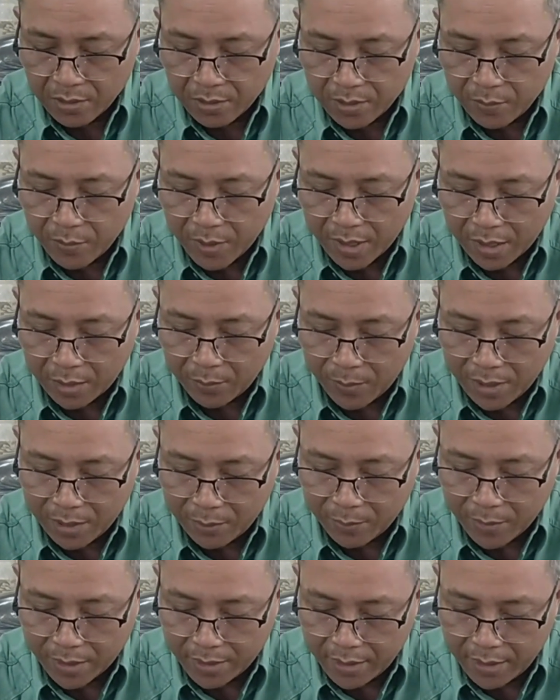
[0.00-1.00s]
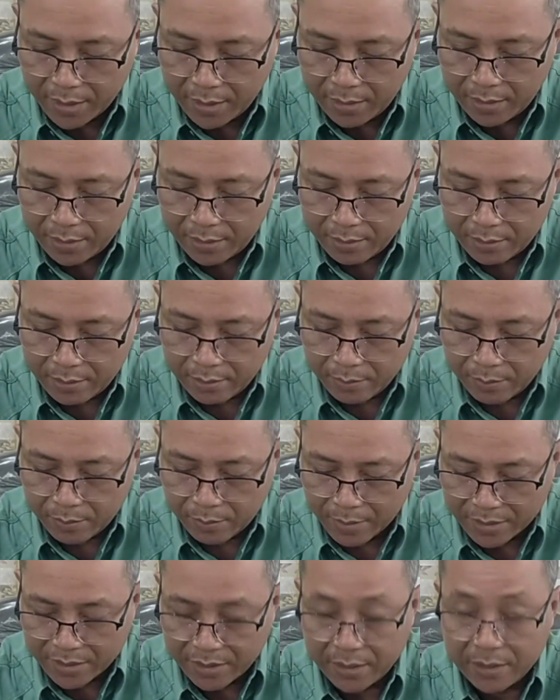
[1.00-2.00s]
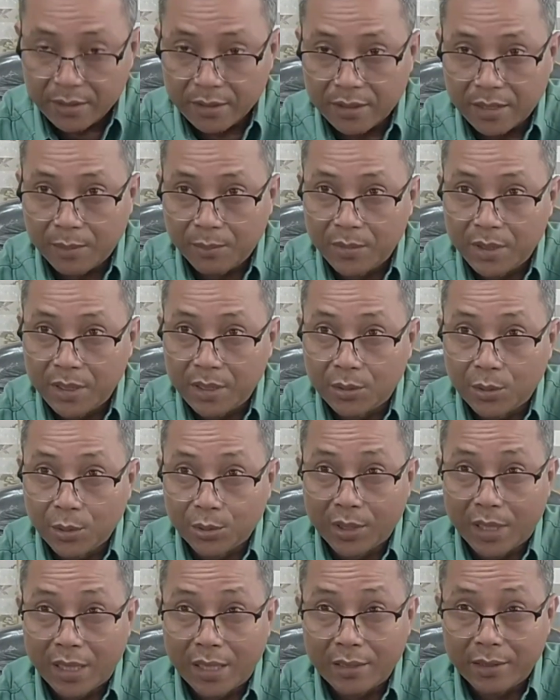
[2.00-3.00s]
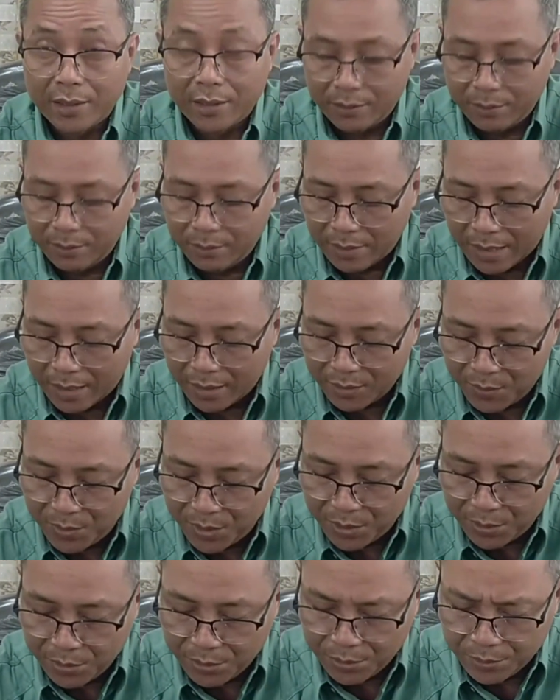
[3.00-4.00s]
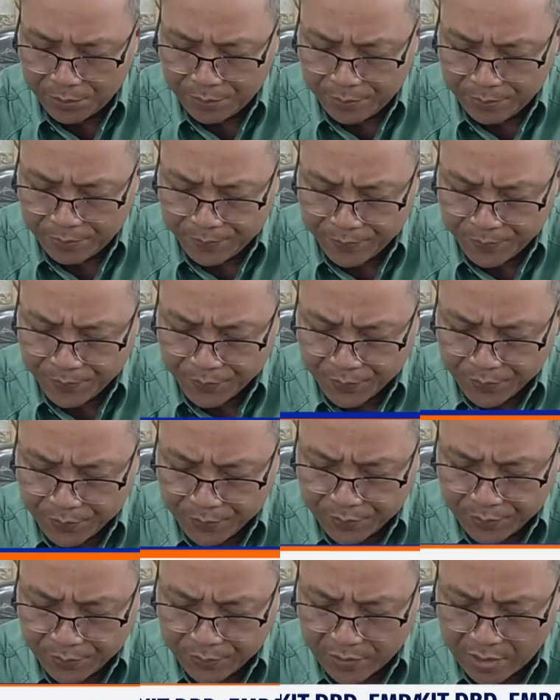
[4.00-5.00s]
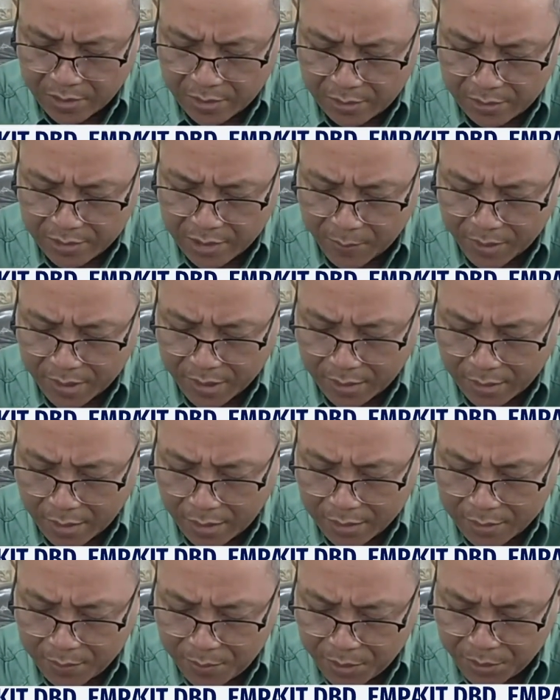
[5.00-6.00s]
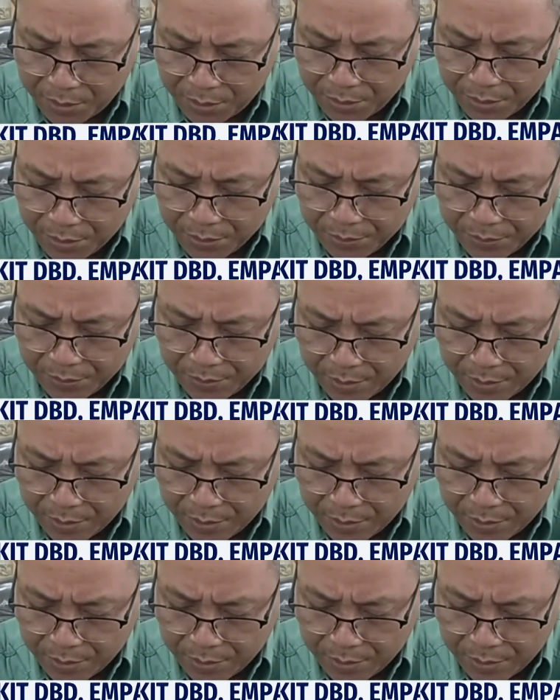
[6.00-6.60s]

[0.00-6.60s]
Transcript: Sebaran paling banyak masih tetap di kota yaitu Rangkas Bitung, ya, Kecamatan Rangkas Bitung,